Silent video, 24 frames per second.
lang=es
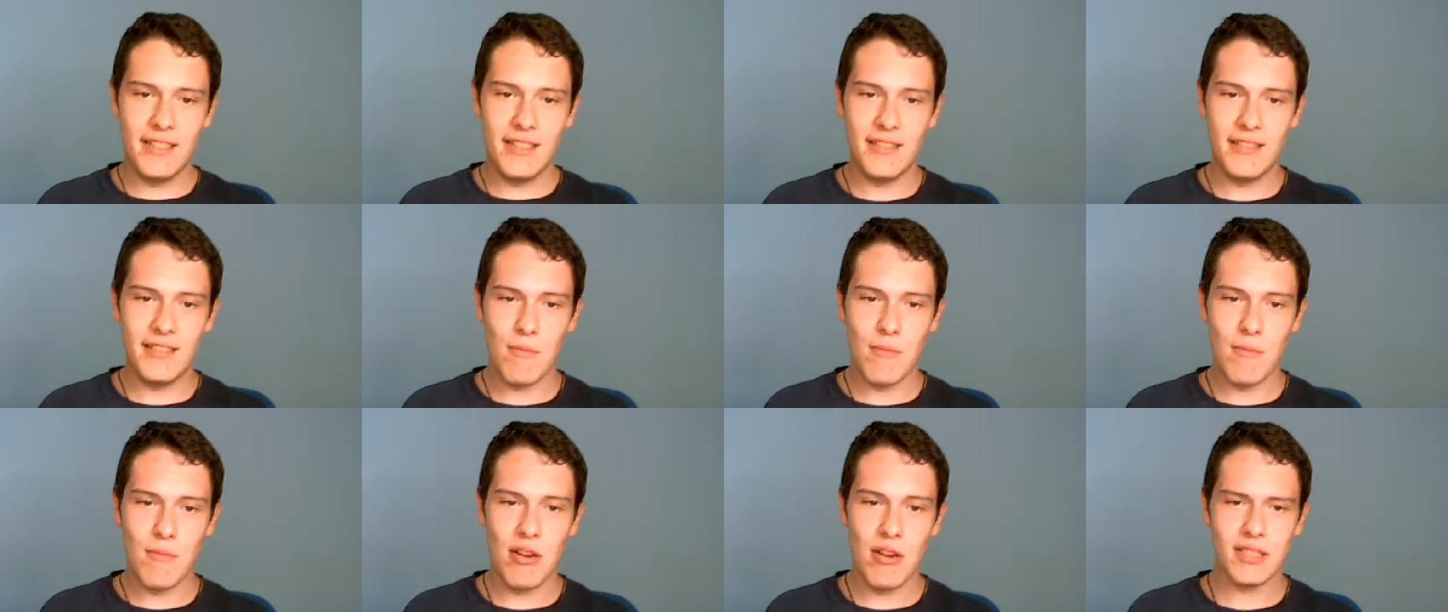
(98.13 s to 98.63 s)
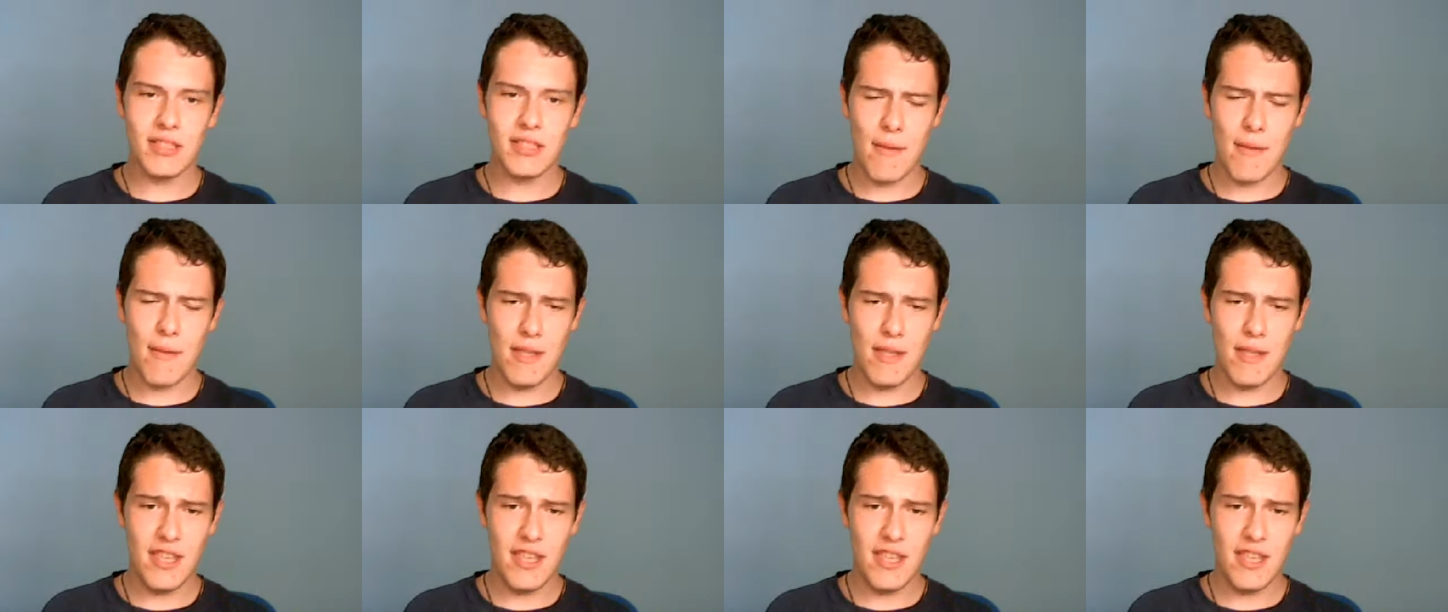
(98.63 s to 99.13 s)
bueno, este
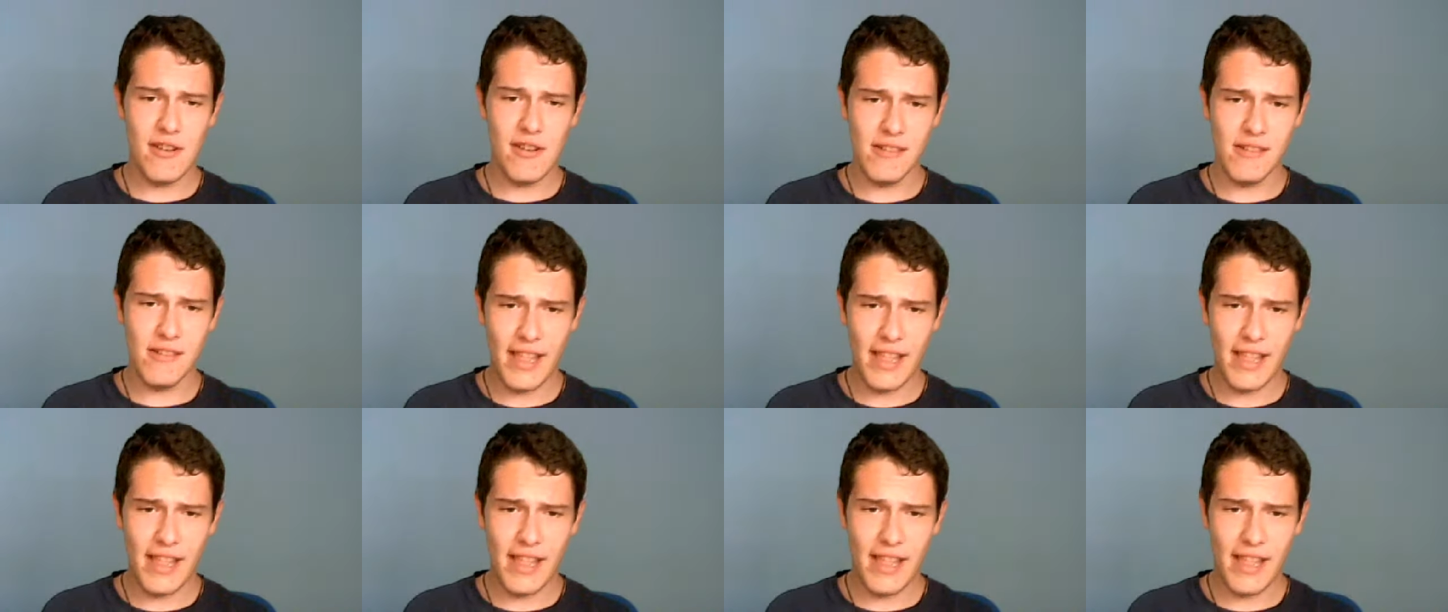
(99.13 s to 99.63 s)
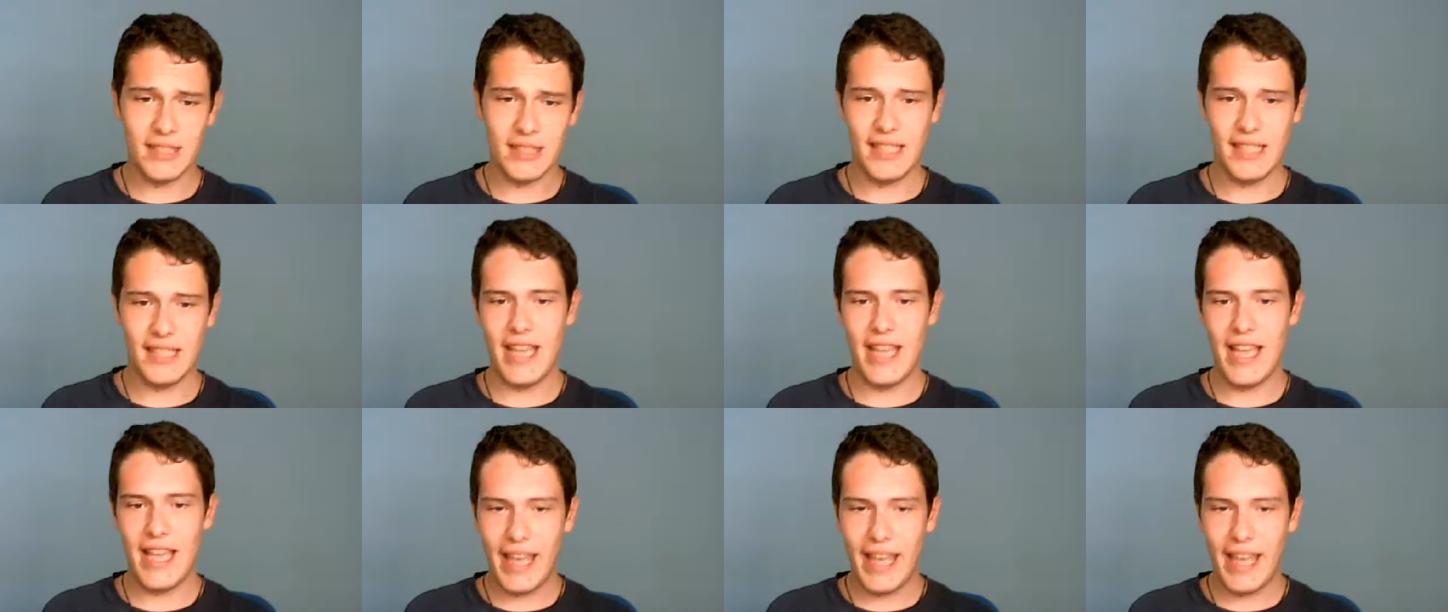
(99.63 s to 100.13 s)
vídeo, además
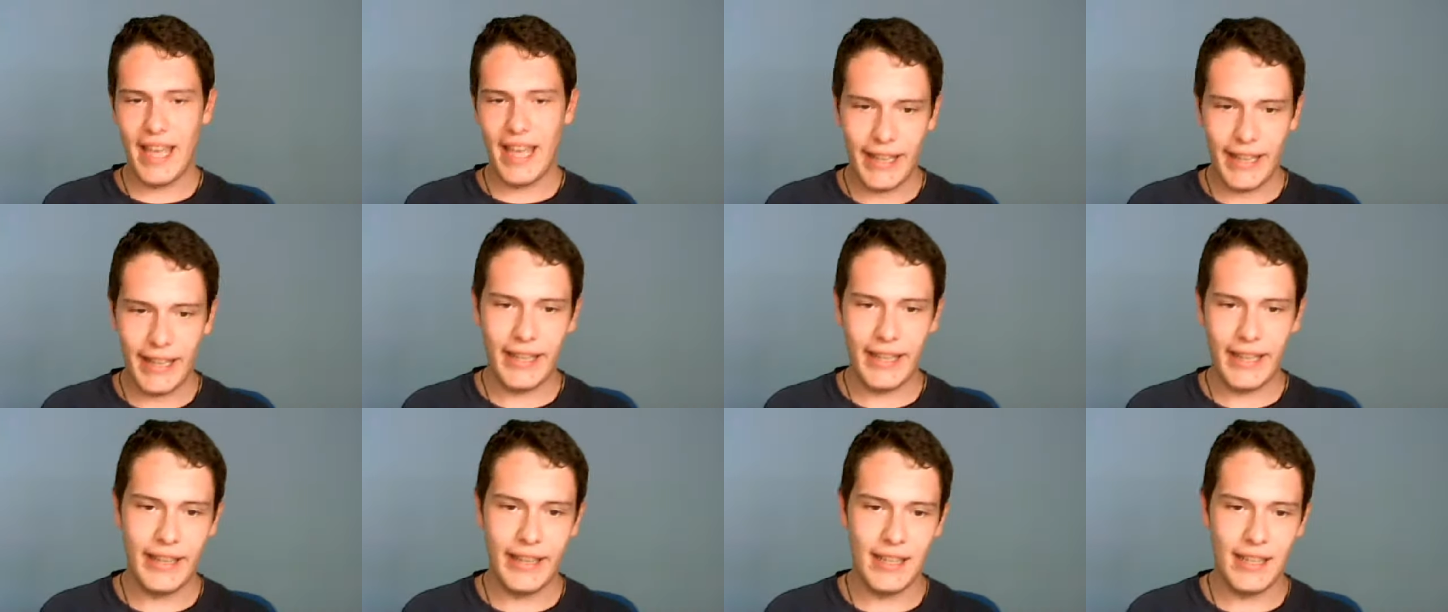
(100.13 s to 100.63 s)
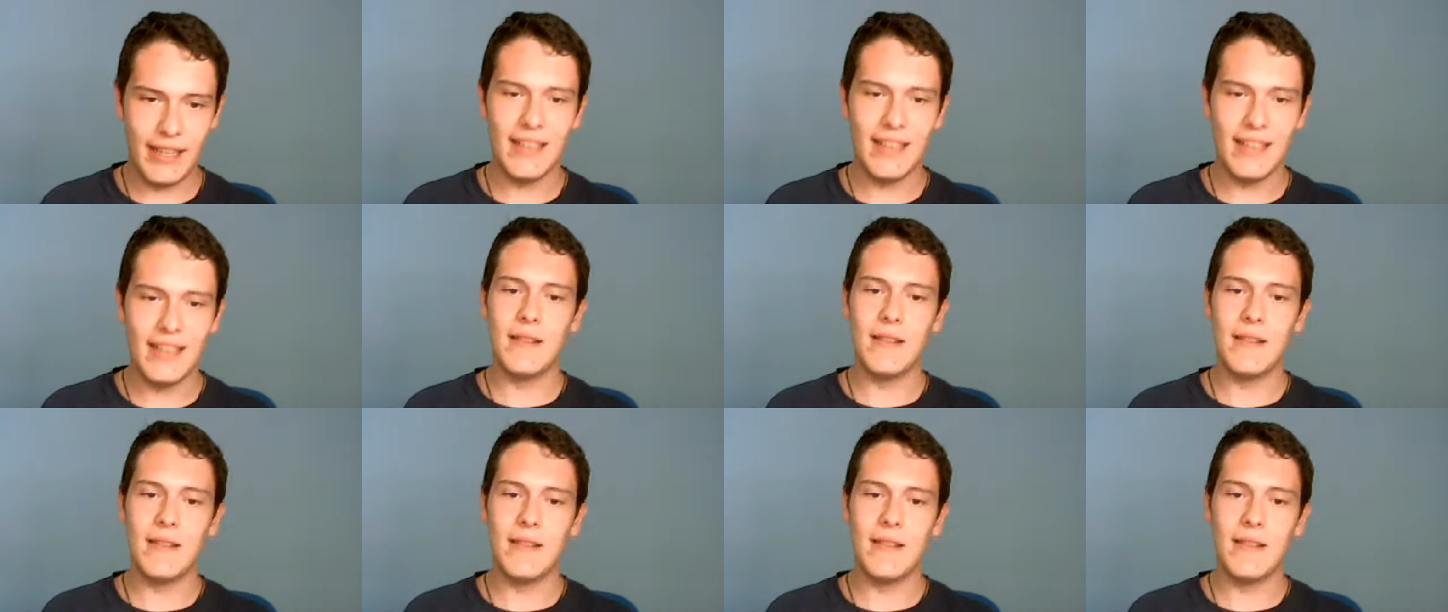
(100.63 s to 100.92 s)
de,